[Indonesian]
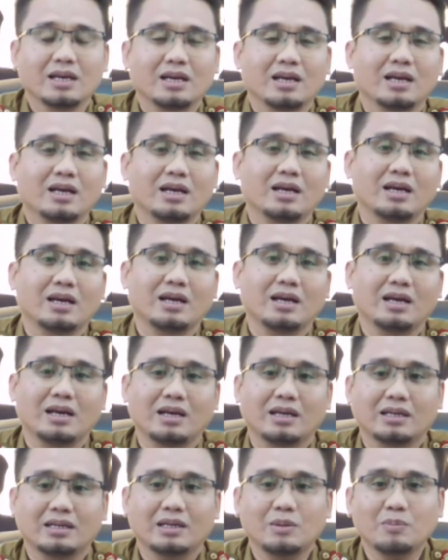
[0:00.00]

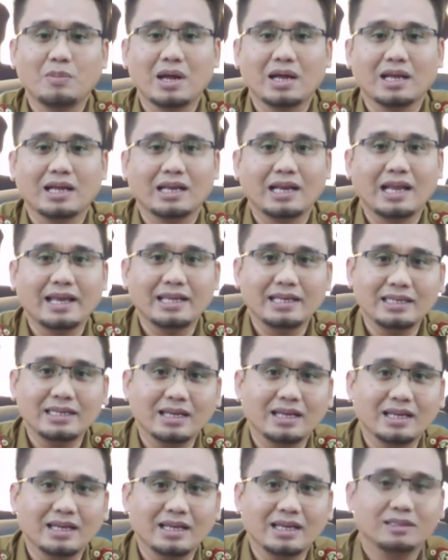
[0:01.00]
eh, lembaga
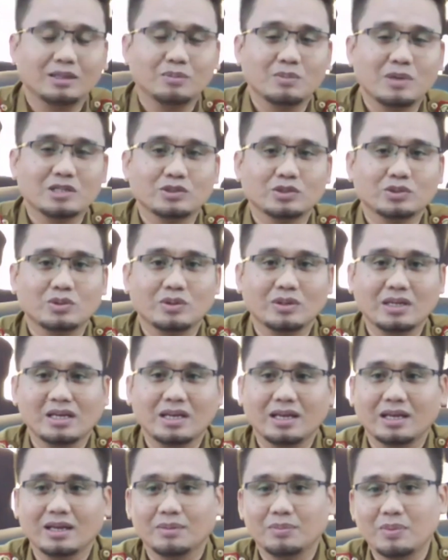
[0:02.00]
lainnya, termasuk
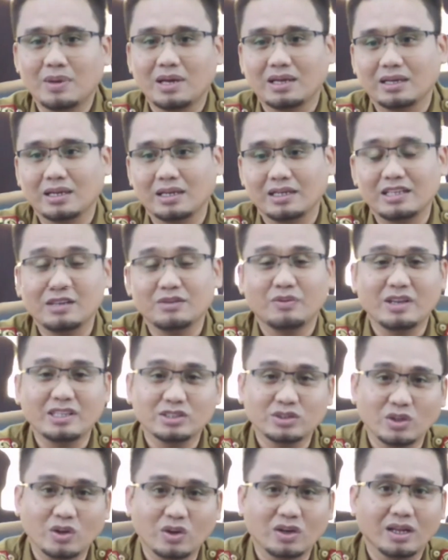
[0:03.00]
juga para
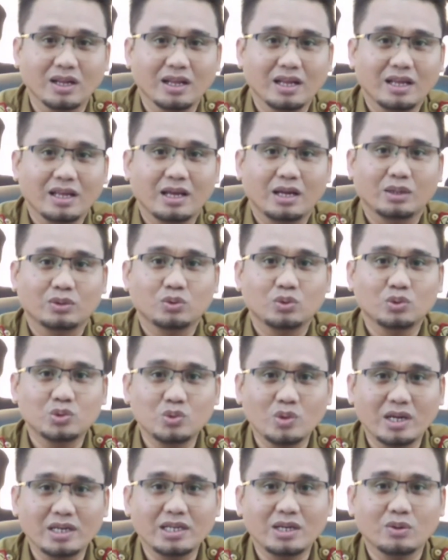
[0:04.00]
investor.
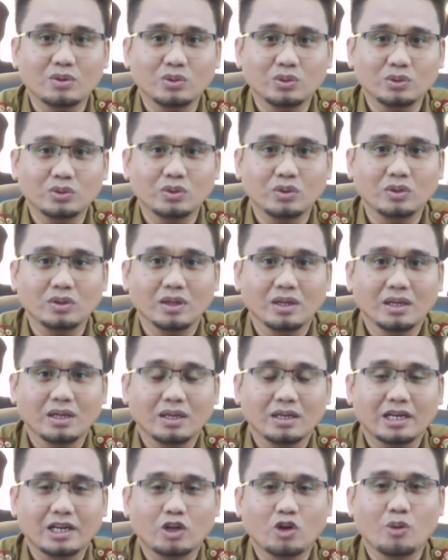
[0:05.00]
tujuannya untuk
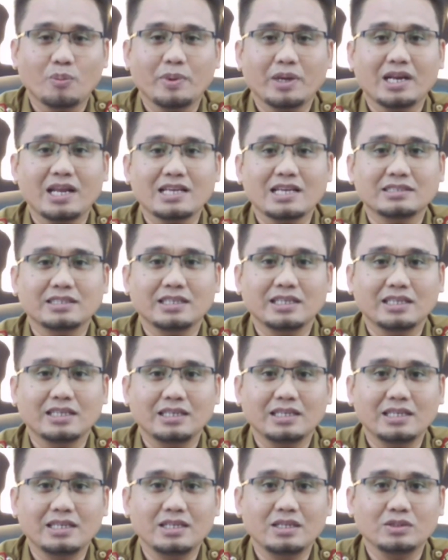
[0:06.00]
rekomendasi
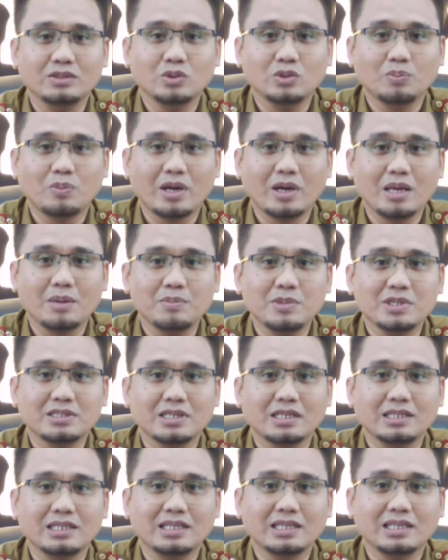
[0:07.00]
ini supaya
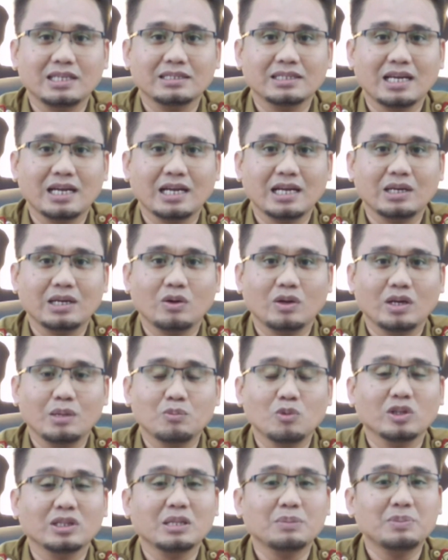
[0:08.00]
bisa dikerjakan oleh
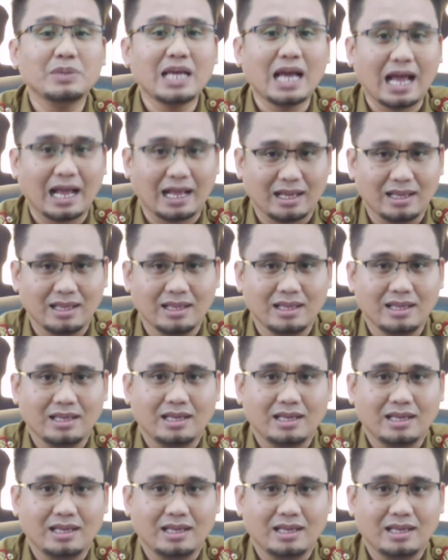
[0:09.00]
multi pihak.